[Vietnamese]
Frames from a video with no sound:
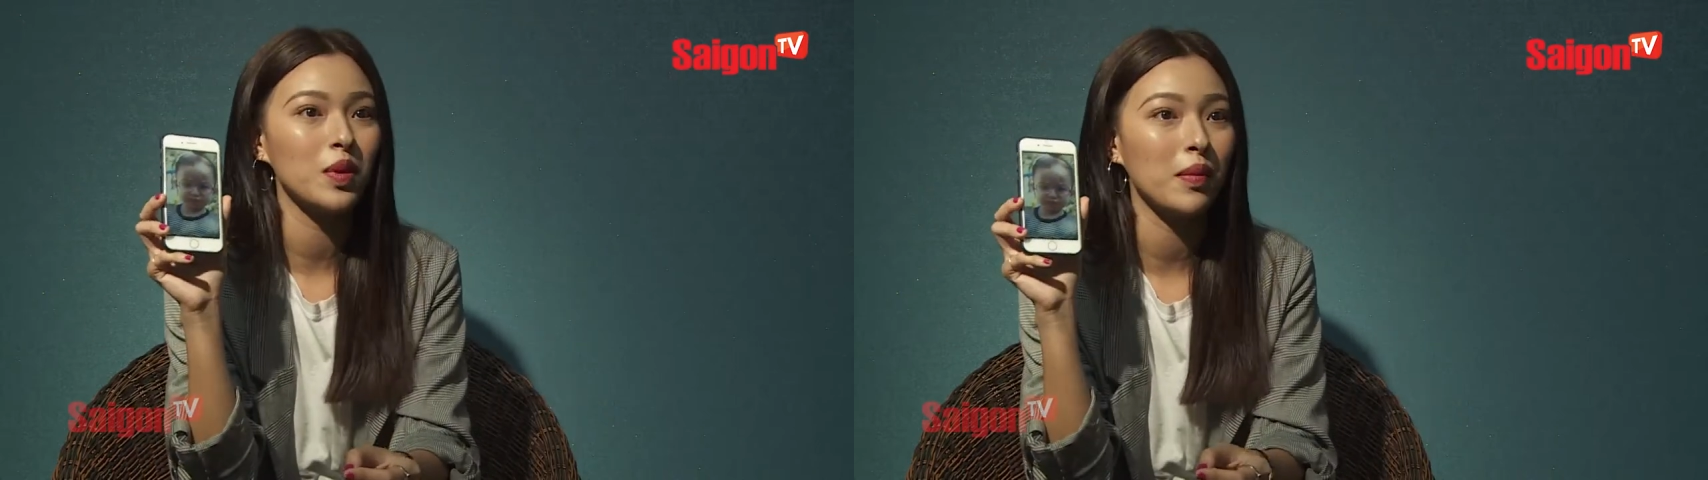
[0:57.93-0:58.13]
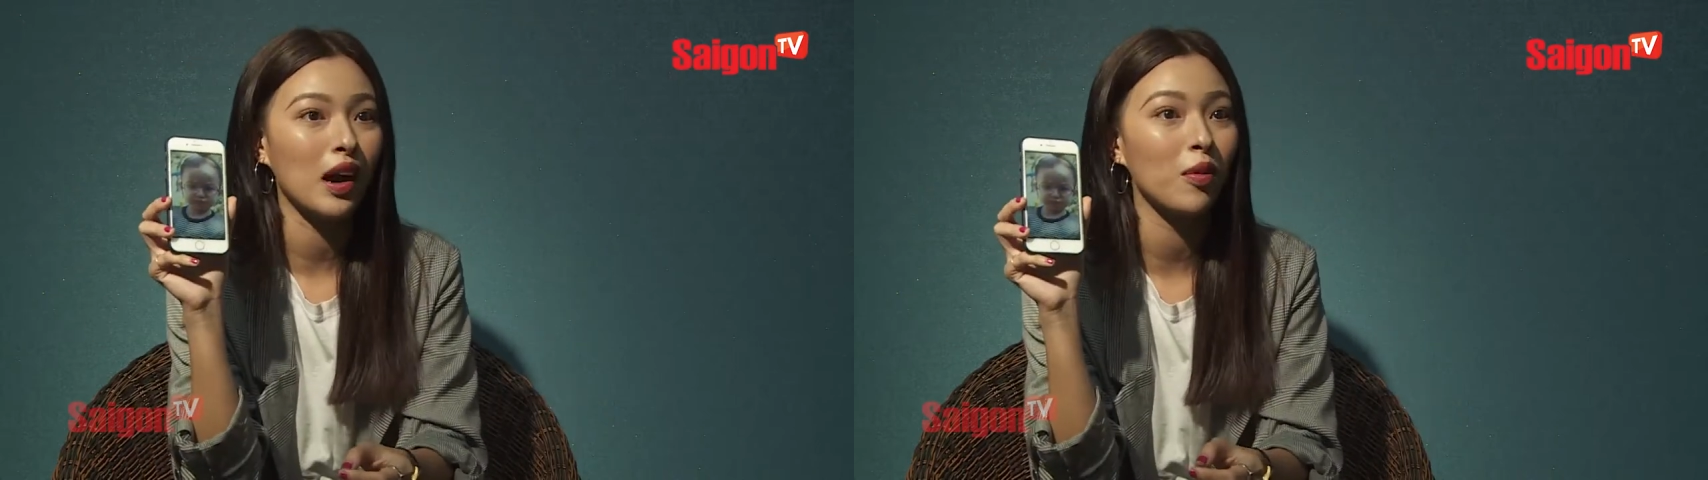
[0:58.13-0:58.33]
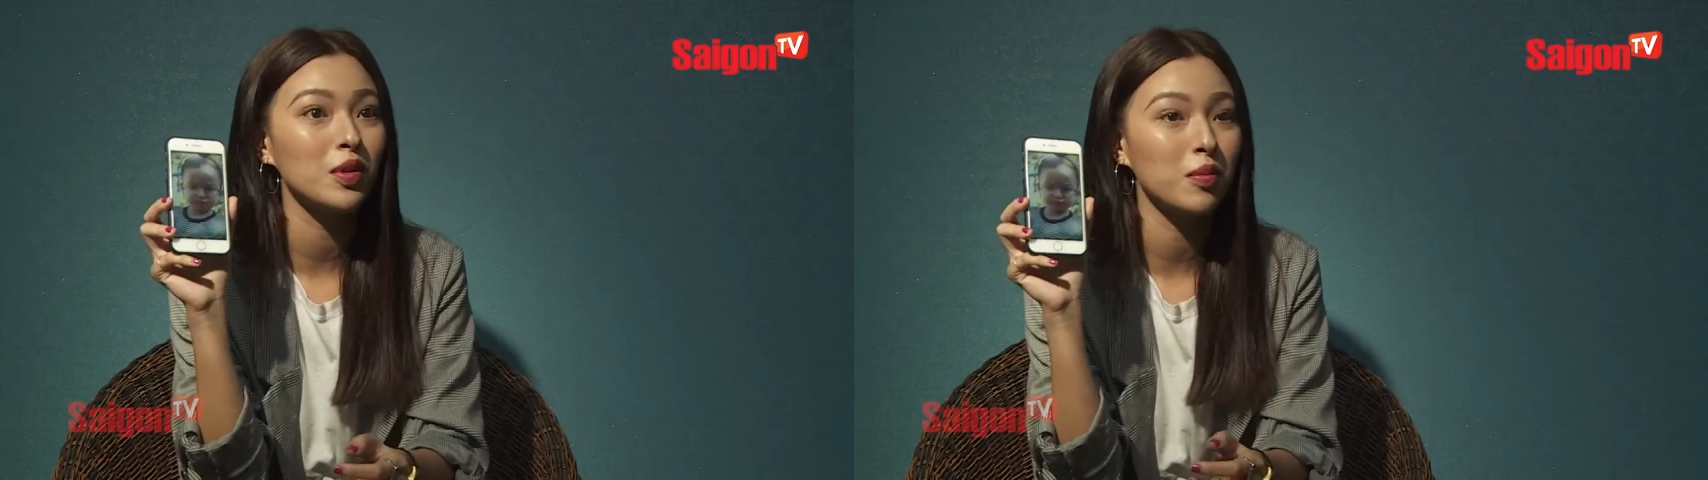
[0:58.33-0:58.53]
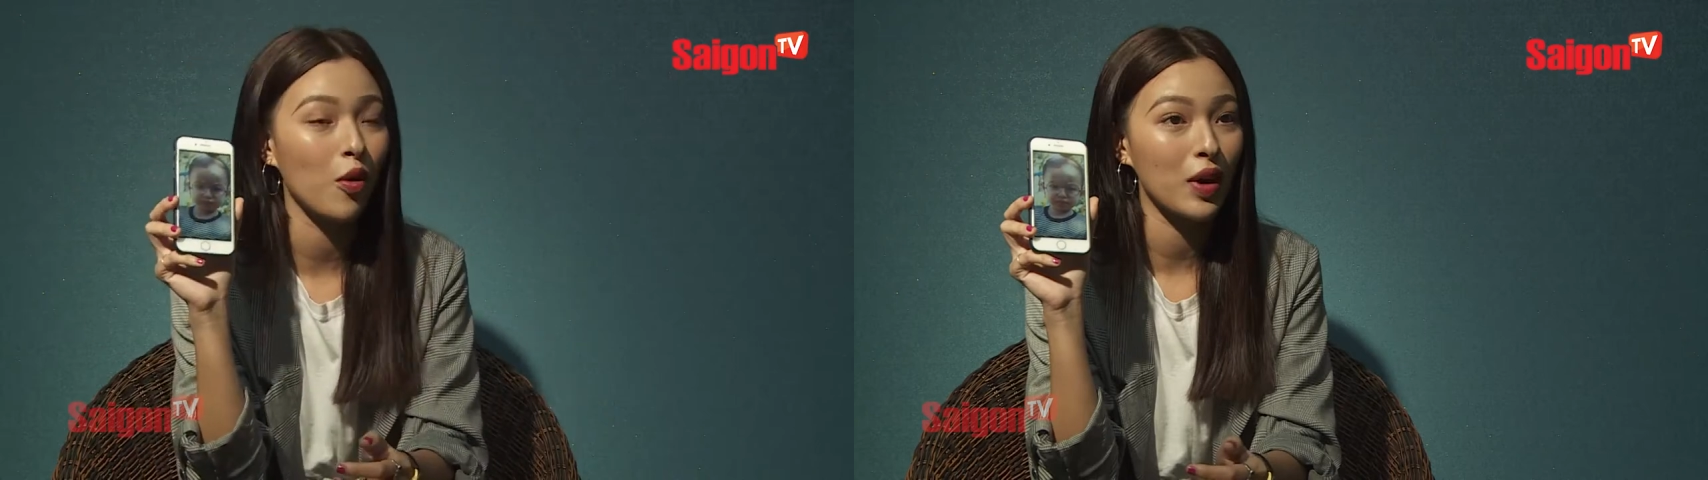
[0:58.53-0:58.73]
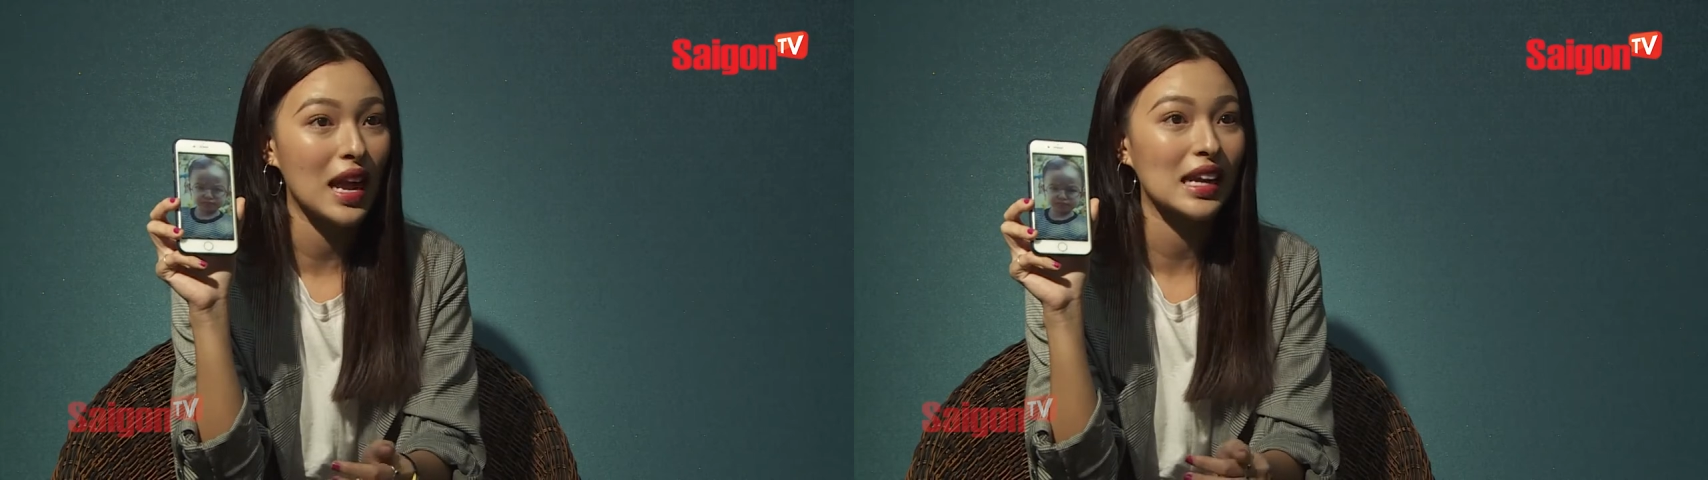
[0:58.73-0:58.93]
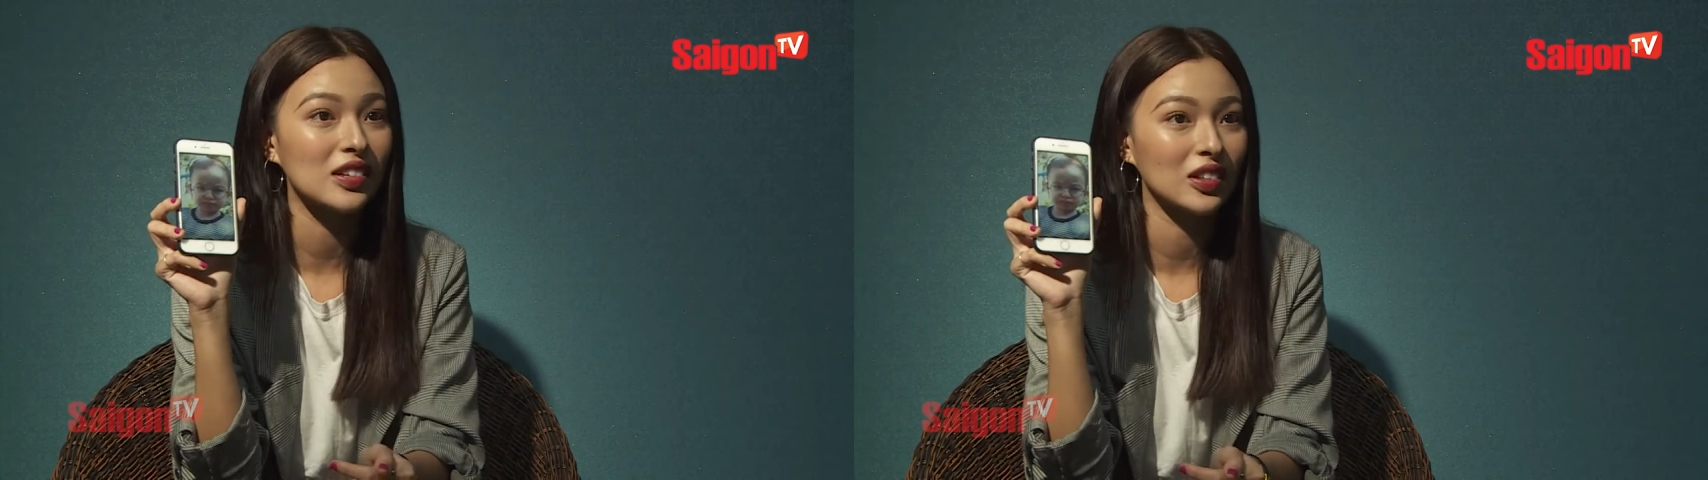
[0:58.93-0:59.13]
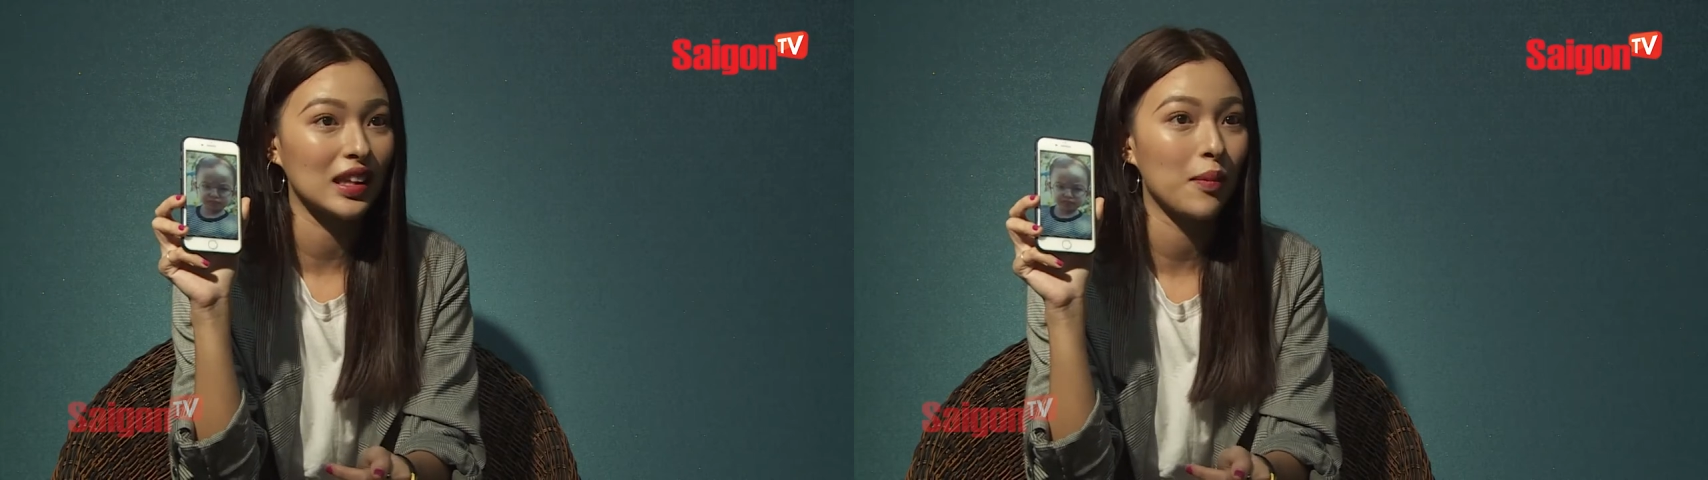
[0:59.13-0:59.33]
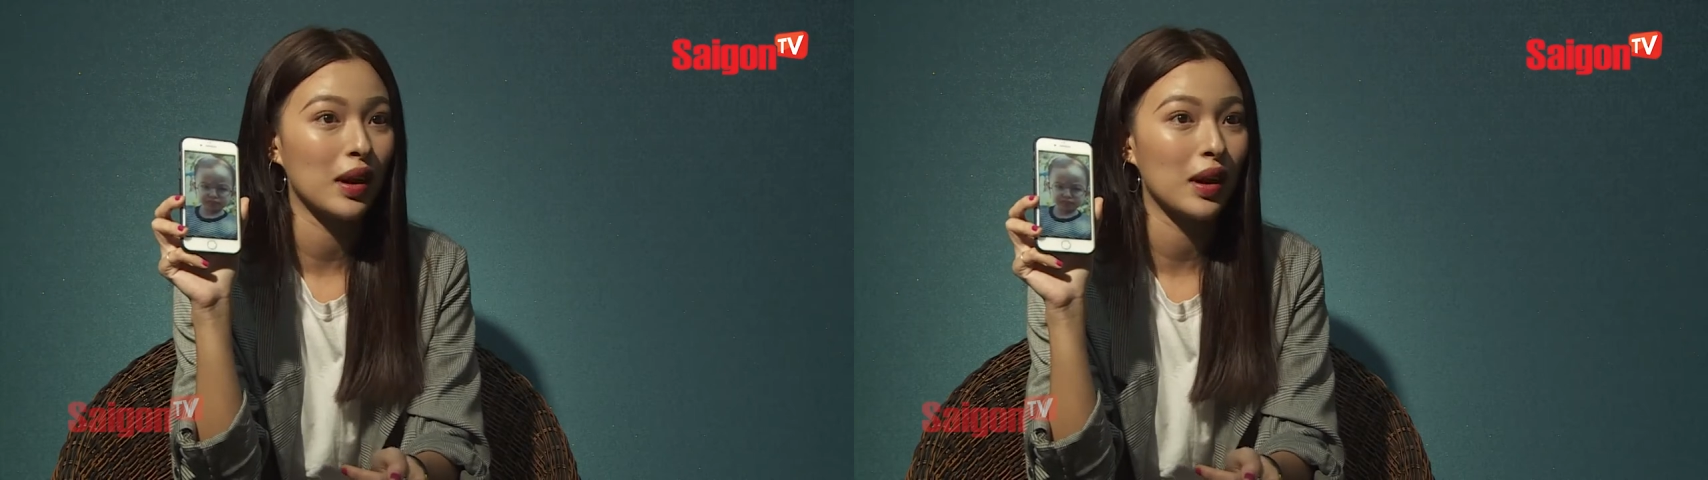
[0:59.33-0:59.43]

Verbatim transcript: nhưng mà không được màu đen như người ta